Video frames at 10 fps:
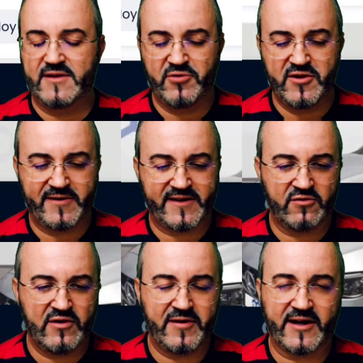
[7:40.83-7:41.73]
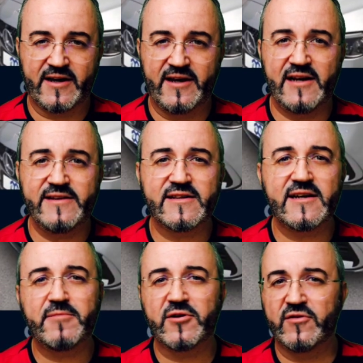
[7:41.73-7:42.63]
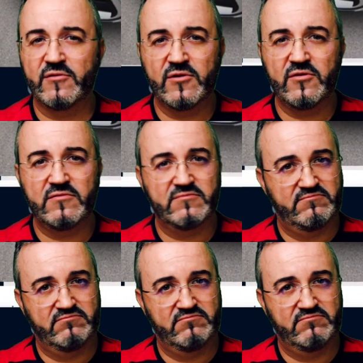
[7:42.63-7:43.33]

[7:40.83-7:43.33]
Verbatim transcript: Te puede pasar con una marca generalista, pero de luego